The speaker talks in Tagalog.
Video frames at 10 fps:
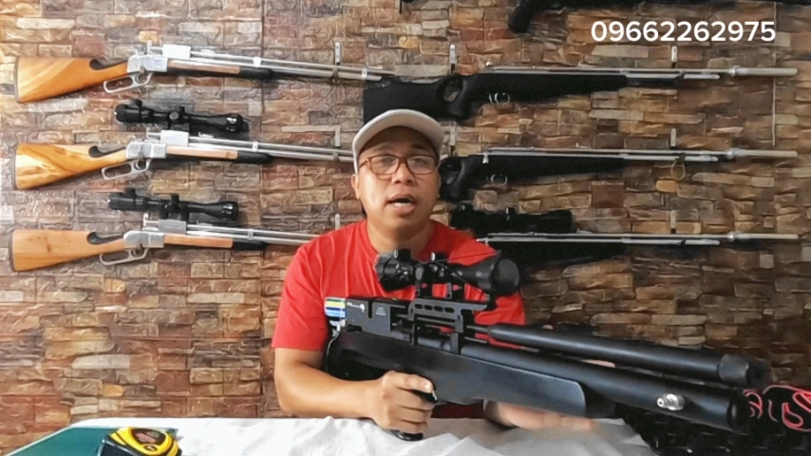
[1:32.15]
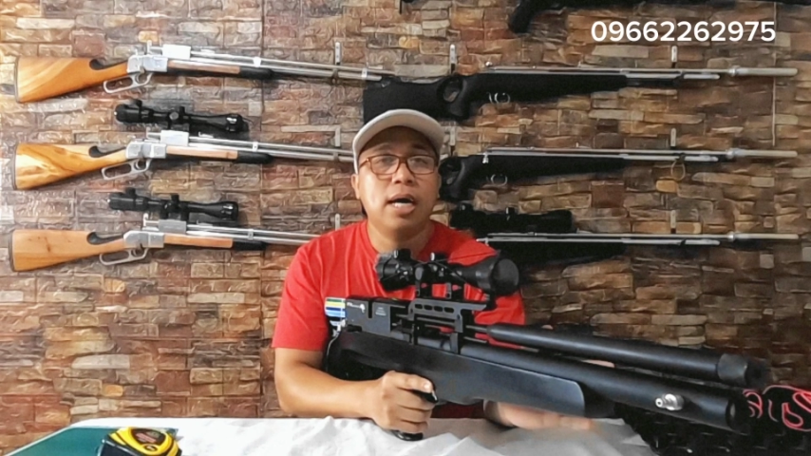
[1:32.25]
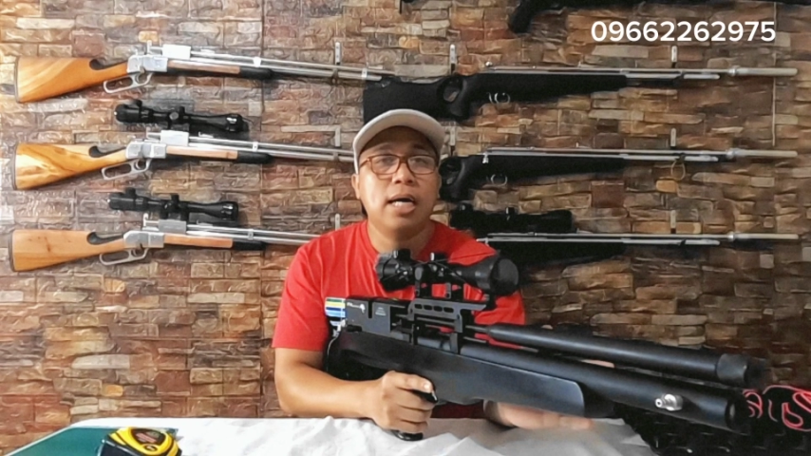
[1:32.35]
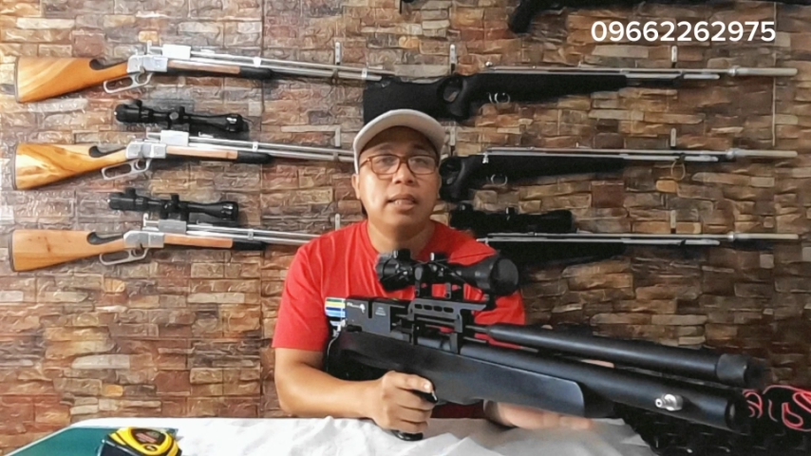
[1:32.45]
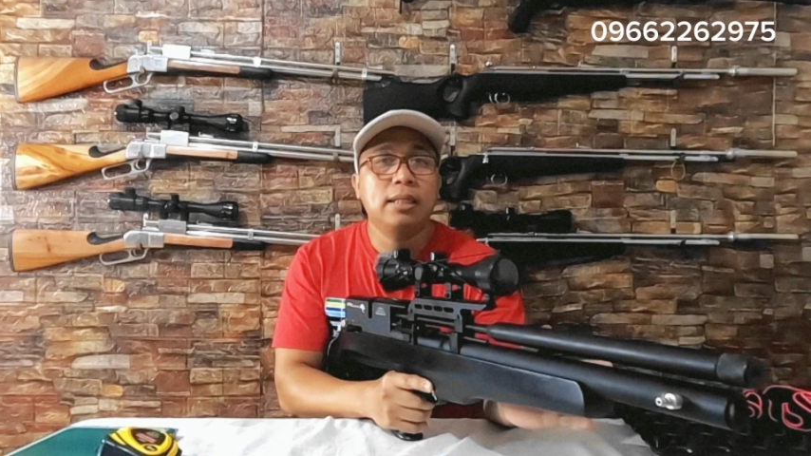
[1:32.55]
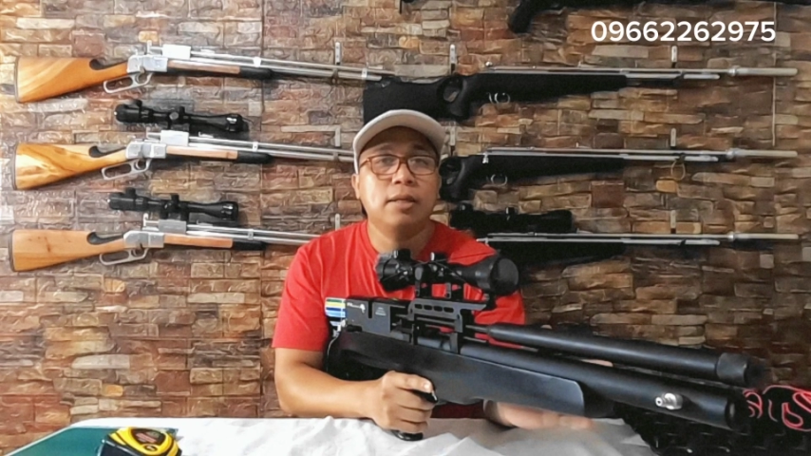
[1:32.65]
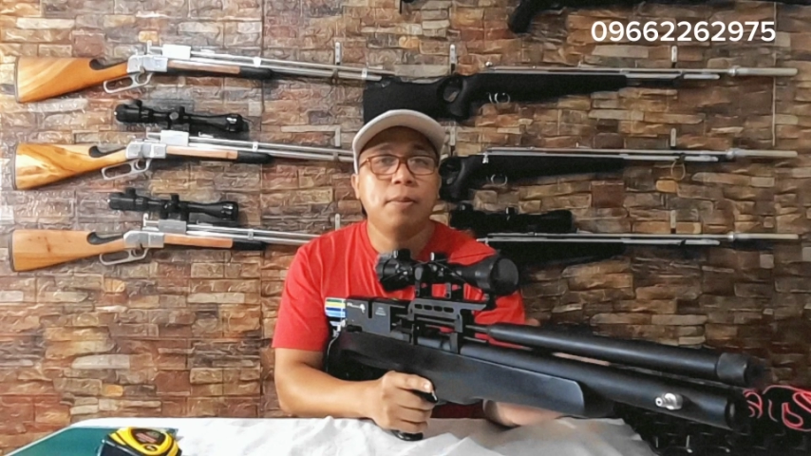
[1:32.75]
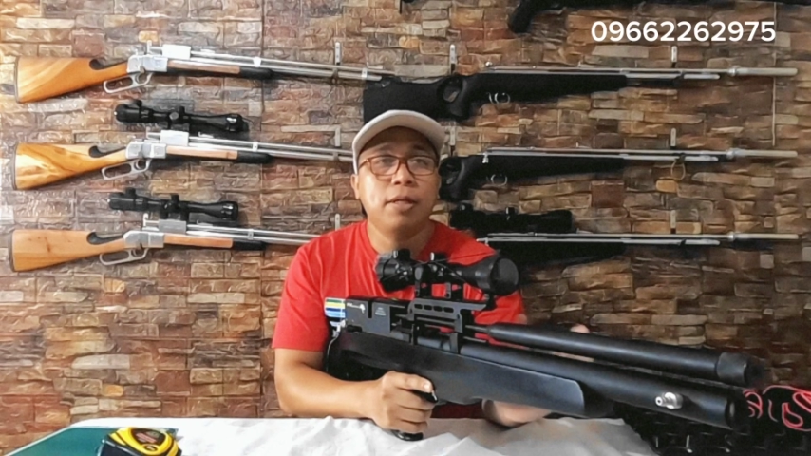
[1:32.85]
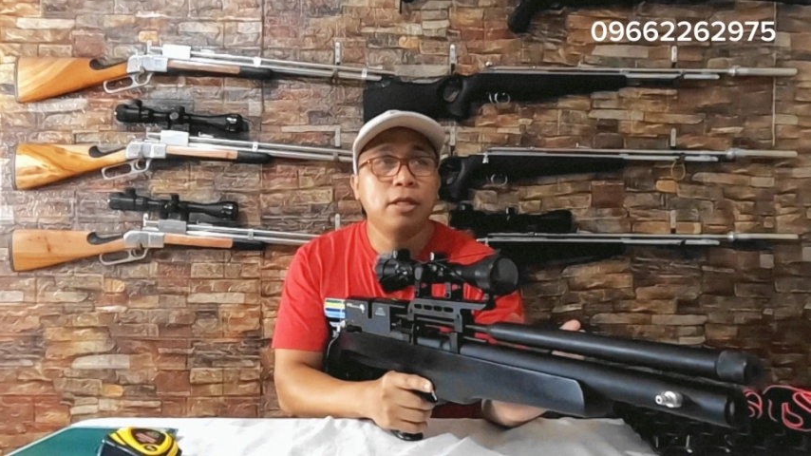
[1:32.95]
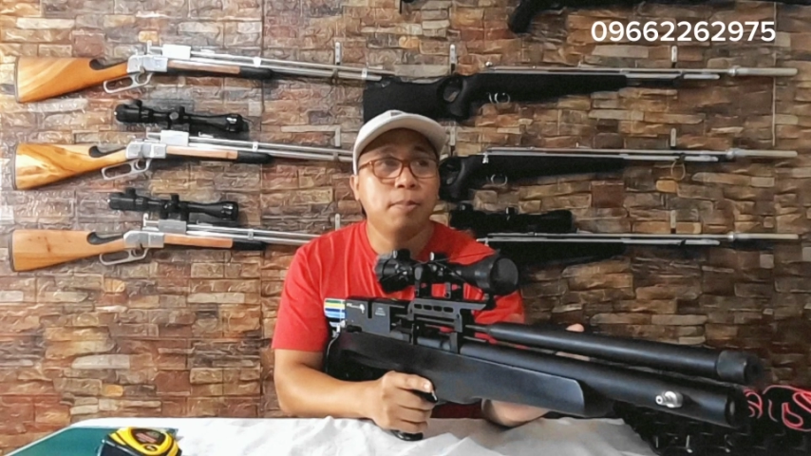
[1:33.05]
at uh,
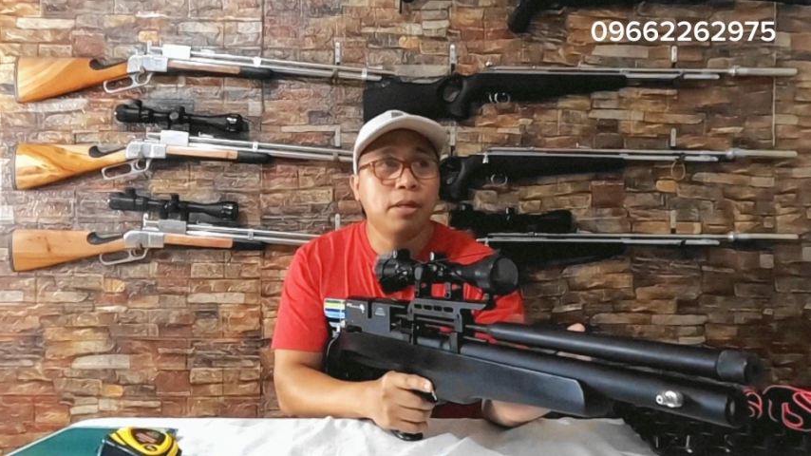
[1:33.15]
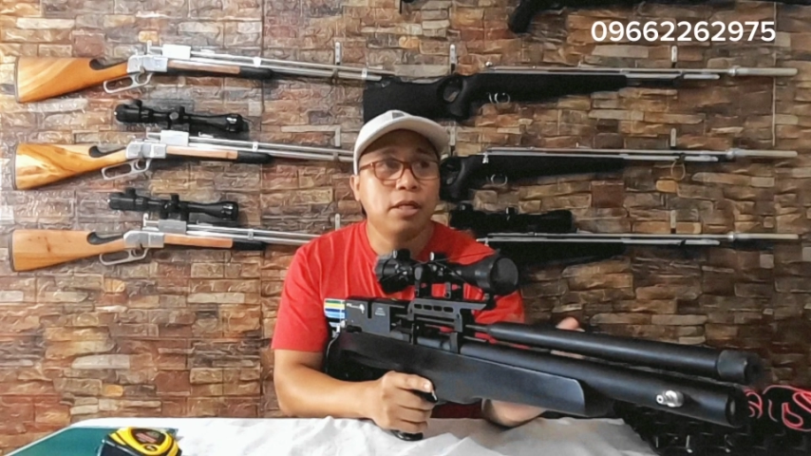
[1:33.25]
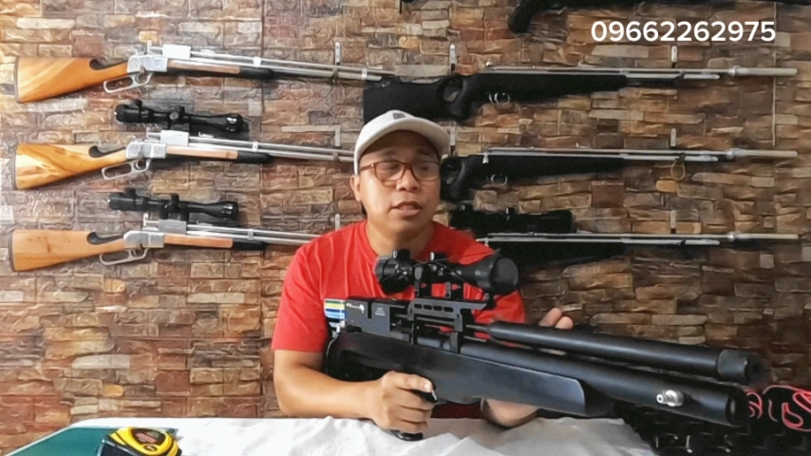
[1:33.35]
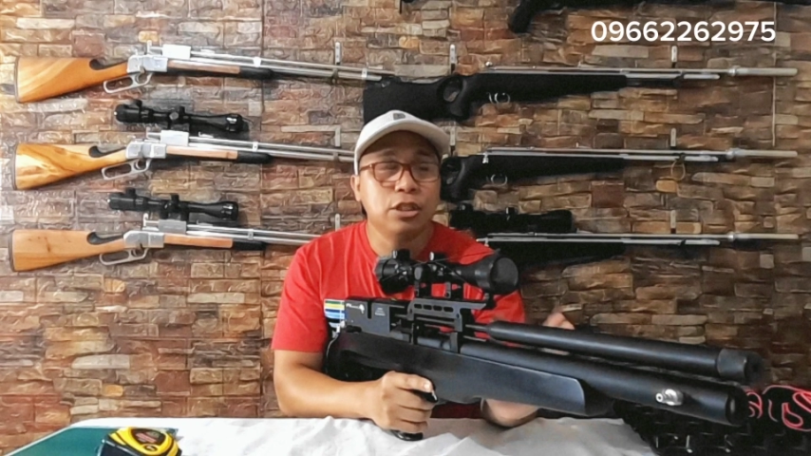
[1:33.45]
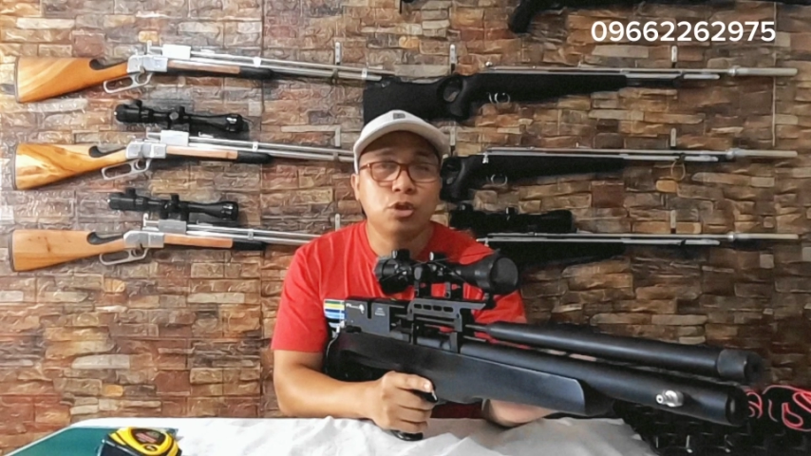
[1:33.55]
depende pa rin sa